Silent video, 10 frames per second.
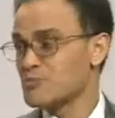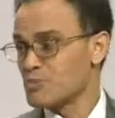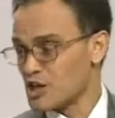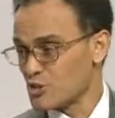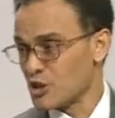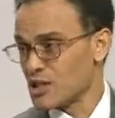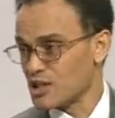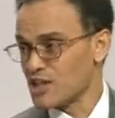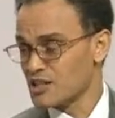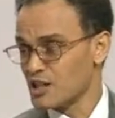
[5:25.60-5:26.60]

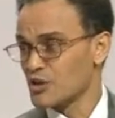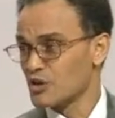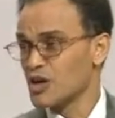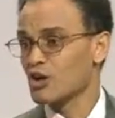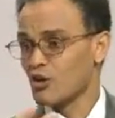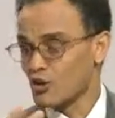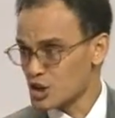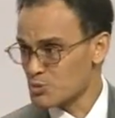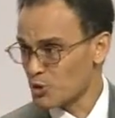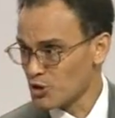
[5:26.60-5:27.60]
spiritualità interiore
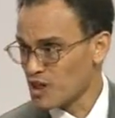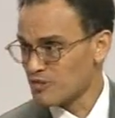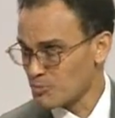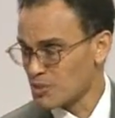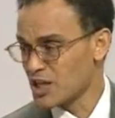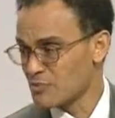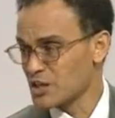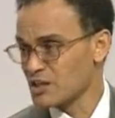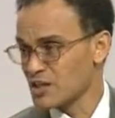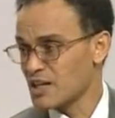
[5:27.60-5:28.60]
corrispondeva
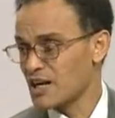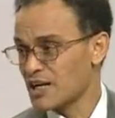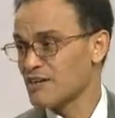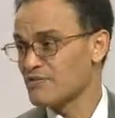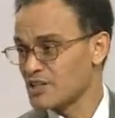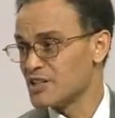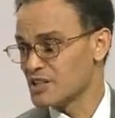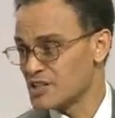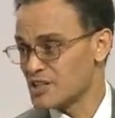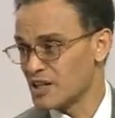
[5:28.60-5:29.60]
pienamente alla fede
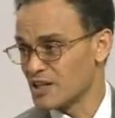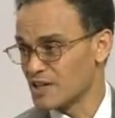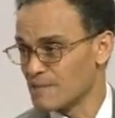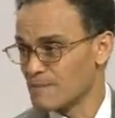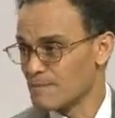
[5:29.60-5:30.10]
cristiana.